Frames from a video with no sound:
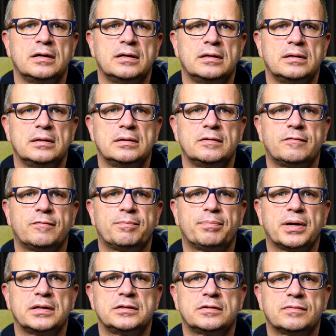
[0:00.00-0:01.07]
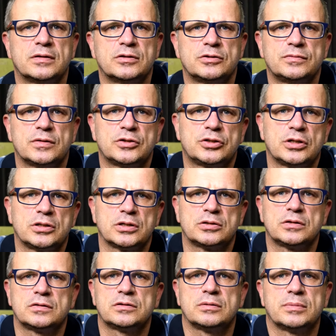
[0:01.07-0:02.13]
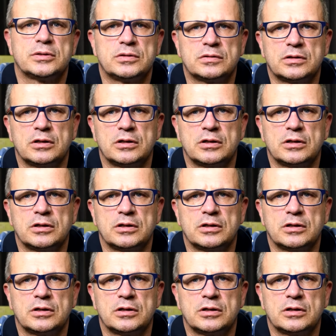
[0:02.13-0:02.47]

y, w Państwa doświadczeniach często macie